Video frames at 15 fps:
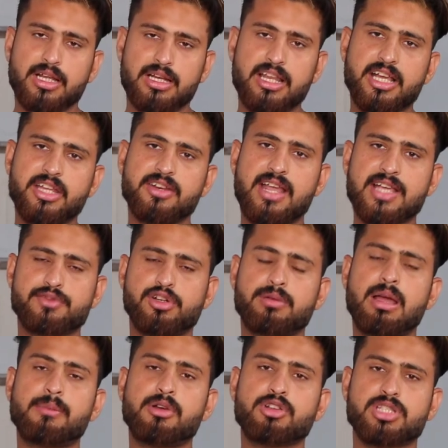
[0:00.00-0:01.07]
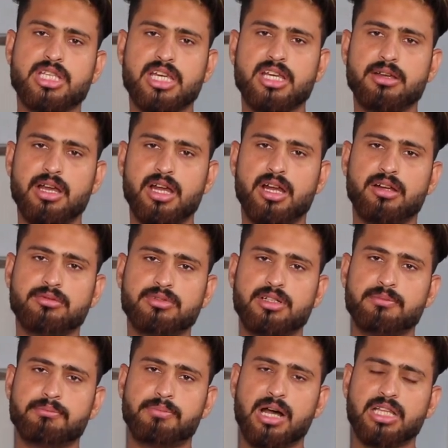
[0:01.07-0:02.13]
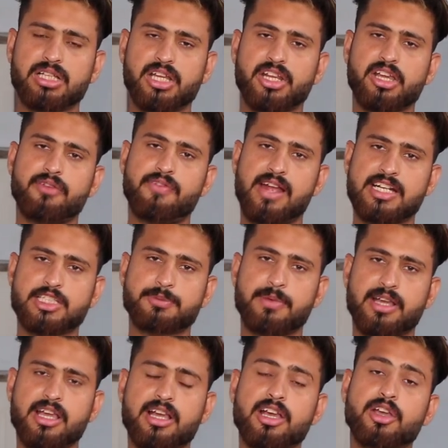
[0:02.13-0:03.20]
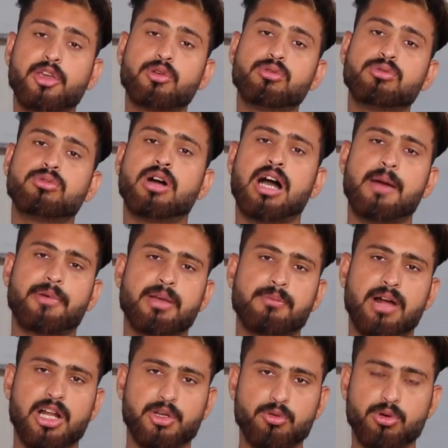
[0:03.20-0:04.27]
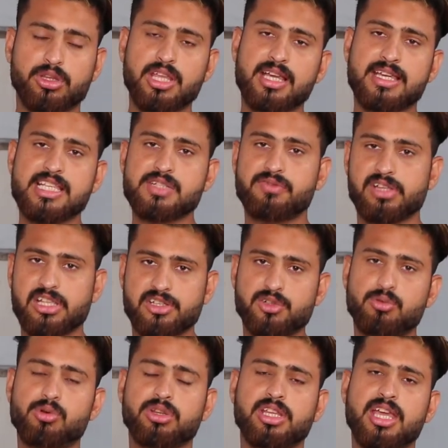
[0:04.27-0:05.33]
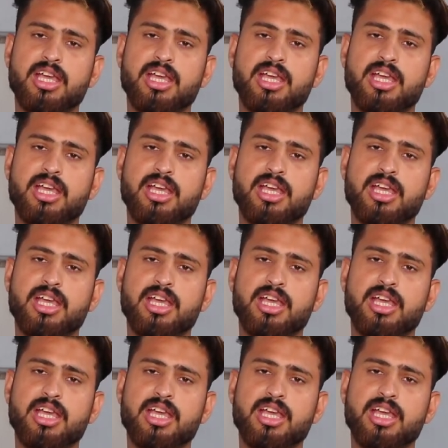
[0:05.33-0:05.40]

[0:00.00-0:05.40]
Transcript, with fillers: लेकिन नेक्स्ट वीडियो में हम इसके बात करेंगे फैक्ट्स पे कि क्यों आपके बाल टूटते हैं किस वजह से टूटते